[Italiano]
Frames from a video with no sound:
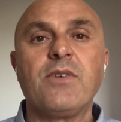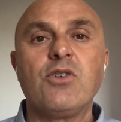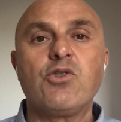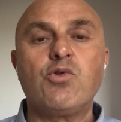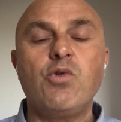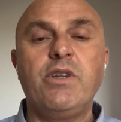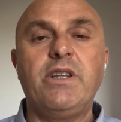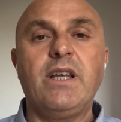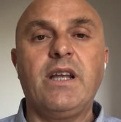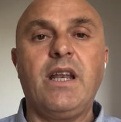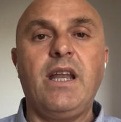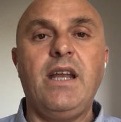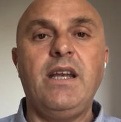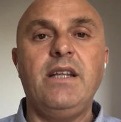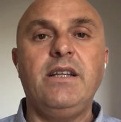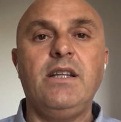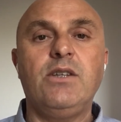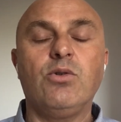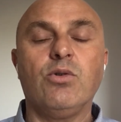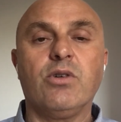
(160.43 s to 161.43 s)
sui terreni
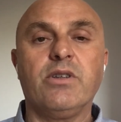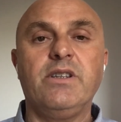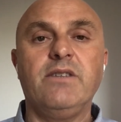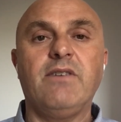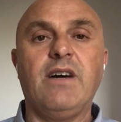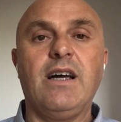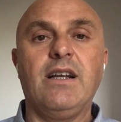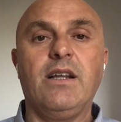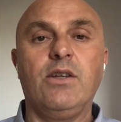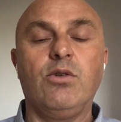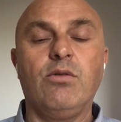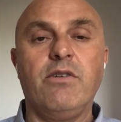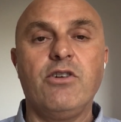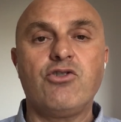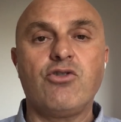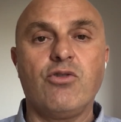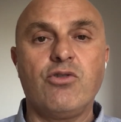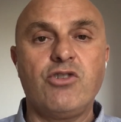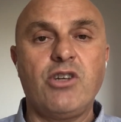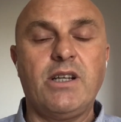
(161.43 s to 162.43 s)
di Tordivalle, dove
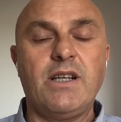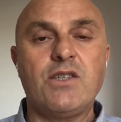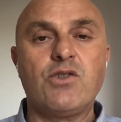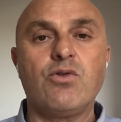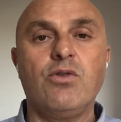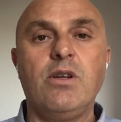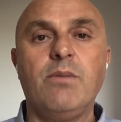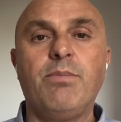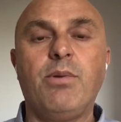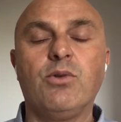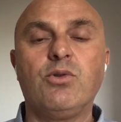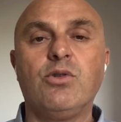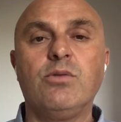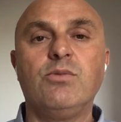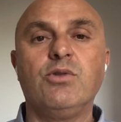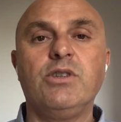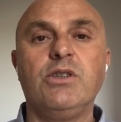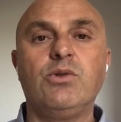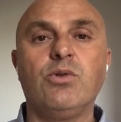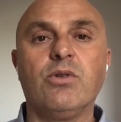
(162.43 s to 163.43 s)
sorge adesso
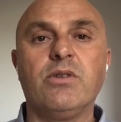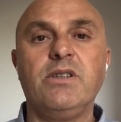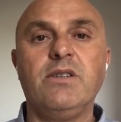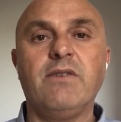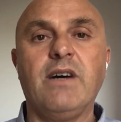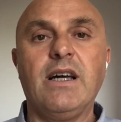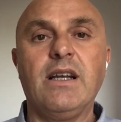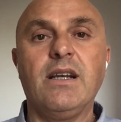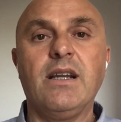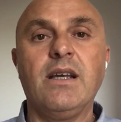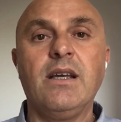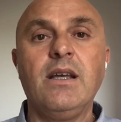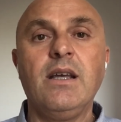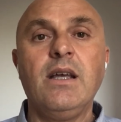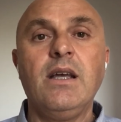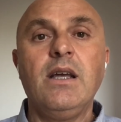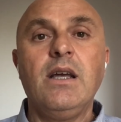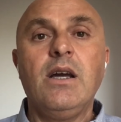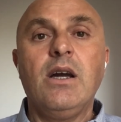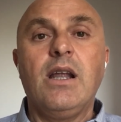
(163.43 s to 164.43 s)
l'ippodromo di Tordivalle.
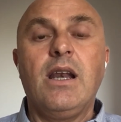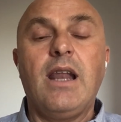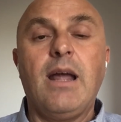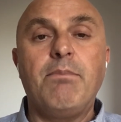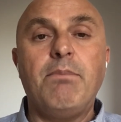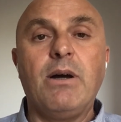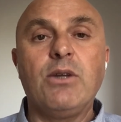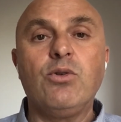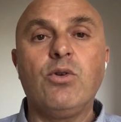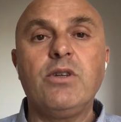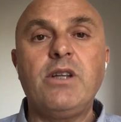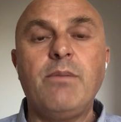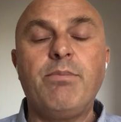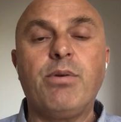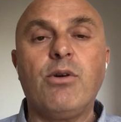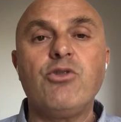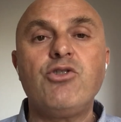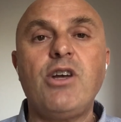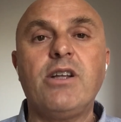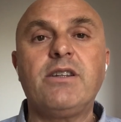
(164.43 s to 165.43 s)
L'abbandono del
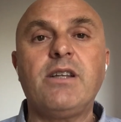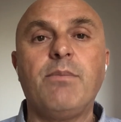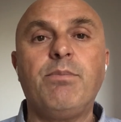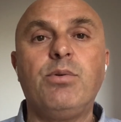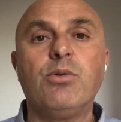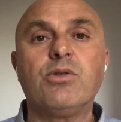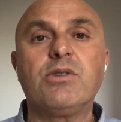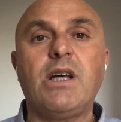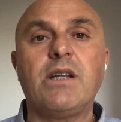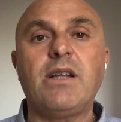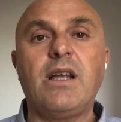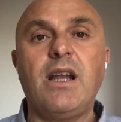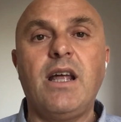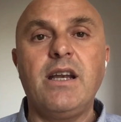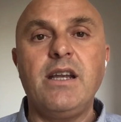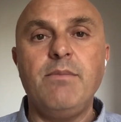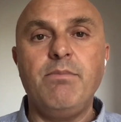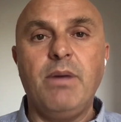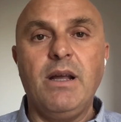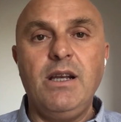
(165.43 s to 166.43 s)
progetto ha portato alla
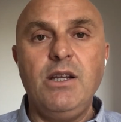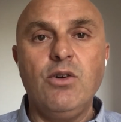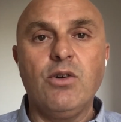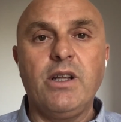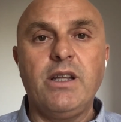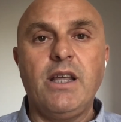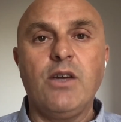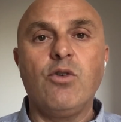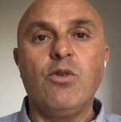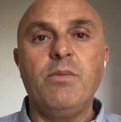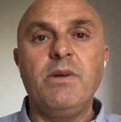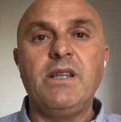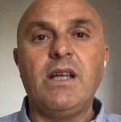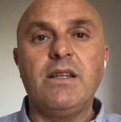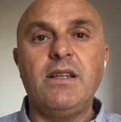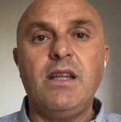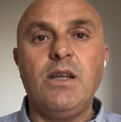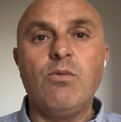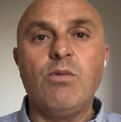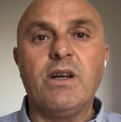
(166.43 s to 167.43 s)
ribellione dei
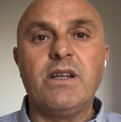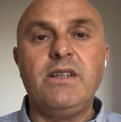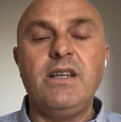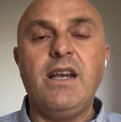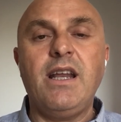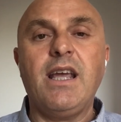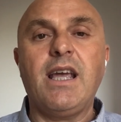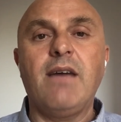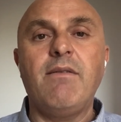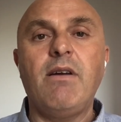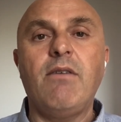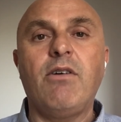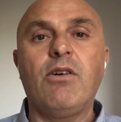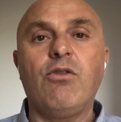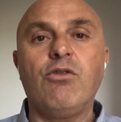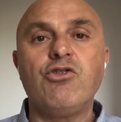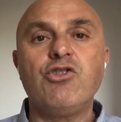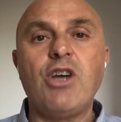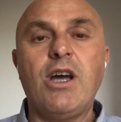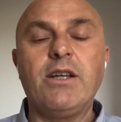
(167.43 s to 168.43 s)
comitati di quartiere che
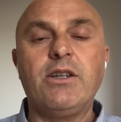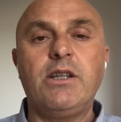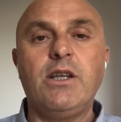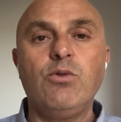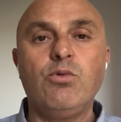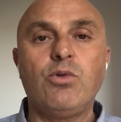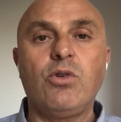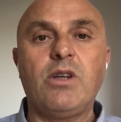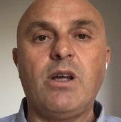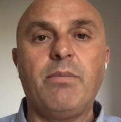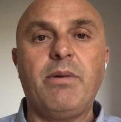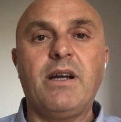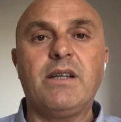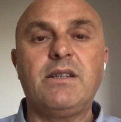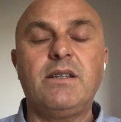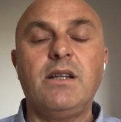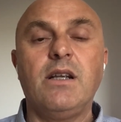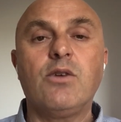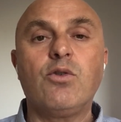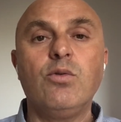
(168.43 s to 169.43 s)
avevano già ottenuto da
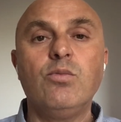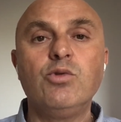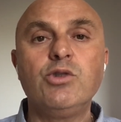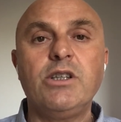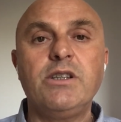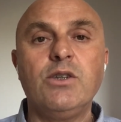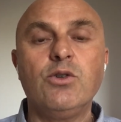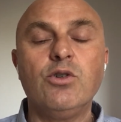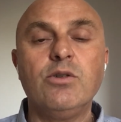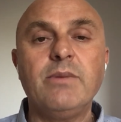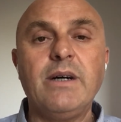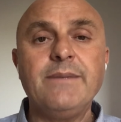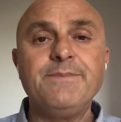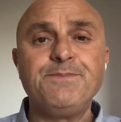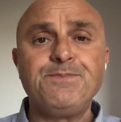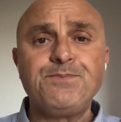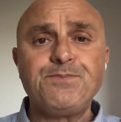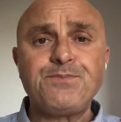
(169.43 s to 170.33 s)
parte del Comune di Roma